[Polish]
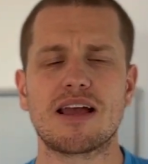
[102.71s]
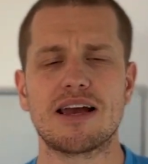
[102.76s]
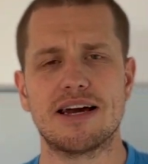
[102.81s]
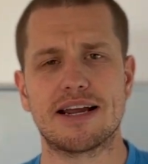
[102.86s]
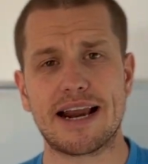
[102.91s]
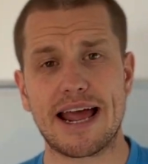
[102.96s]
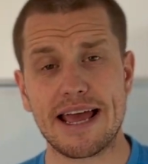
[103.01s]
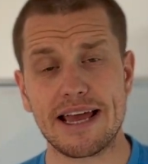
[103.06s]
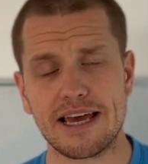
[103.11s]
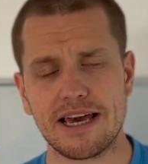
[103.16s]

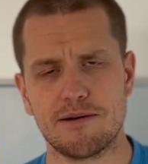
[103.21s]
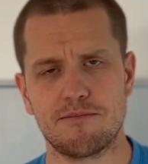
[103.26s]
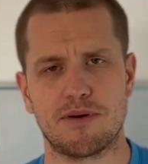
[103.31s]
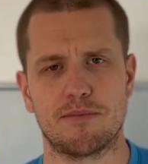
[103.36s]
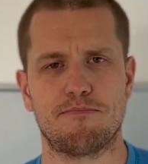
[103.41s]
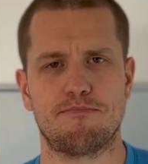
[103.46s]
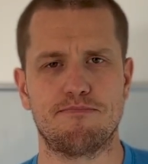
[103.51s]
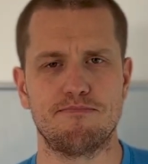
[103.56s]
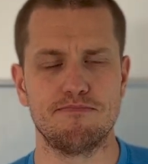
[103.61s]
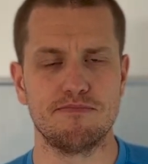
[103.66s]
rękę,
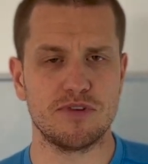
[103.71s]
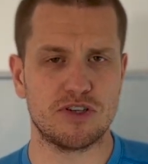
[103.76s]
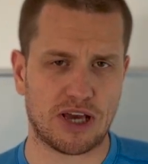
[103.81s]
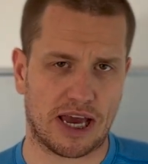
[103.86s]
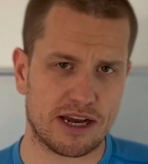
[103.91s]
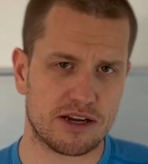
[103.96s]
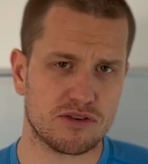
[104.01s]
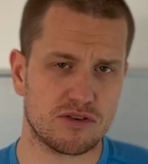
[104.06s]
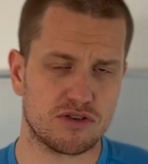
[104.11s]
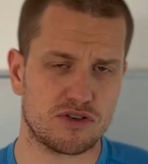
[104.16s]
by
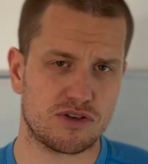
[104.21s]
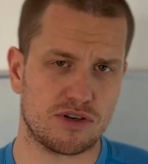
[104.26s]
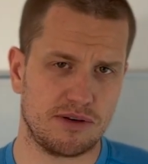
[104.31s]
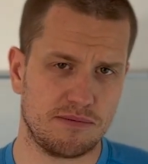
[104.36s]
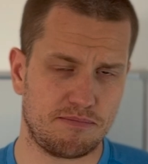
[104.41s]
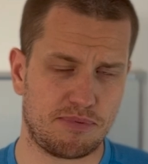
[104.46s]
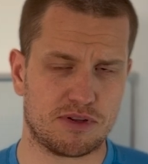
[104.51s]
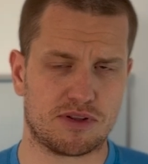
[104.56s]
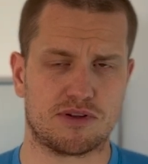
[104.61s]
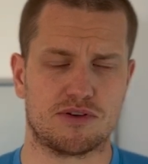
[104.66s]
sięgnąć
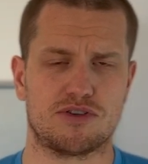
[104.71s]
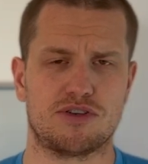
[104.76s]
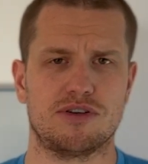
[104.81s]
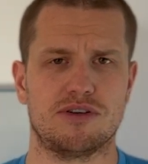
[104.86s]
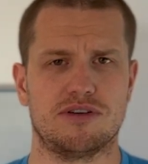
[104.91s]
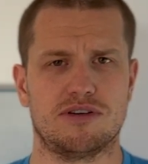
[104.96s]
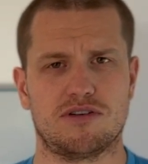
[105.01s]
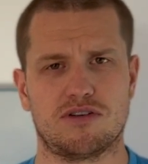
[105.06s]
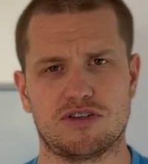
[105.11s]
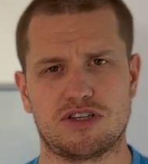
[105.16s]
po coś e,
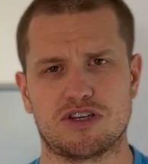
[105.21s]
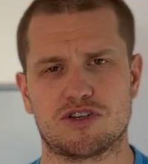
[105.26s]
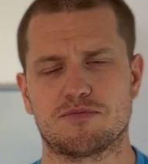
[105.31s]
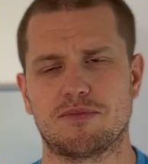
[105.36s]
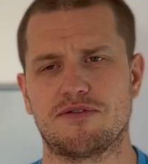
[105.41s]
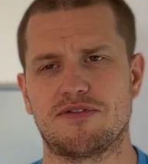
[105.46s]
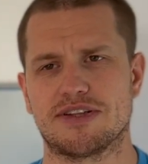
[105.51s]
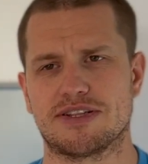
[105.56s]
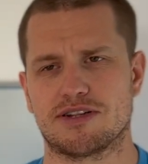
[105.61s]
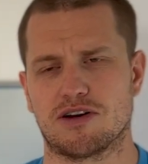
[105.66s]

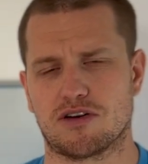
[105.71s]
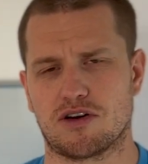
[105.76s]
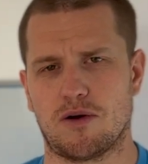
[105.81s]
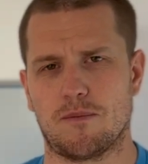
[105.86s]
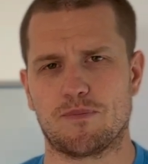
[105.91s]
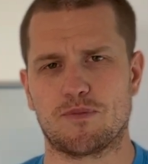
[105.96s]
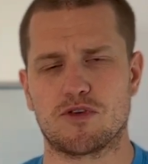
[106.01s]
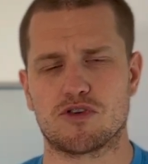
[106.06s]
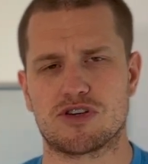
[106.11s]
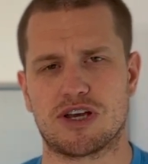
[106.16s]
chociażby wysoko
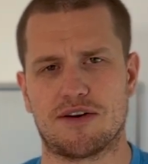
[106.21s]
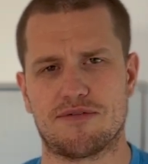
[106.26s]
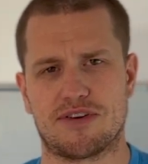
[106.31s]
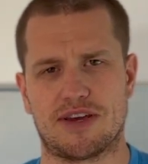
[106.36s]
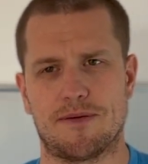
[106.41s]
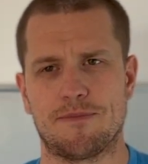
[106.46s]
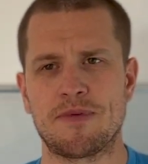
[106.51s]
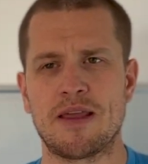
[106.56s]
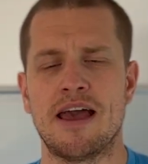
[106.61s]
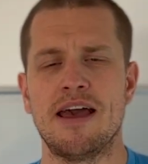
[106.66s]
do szafki.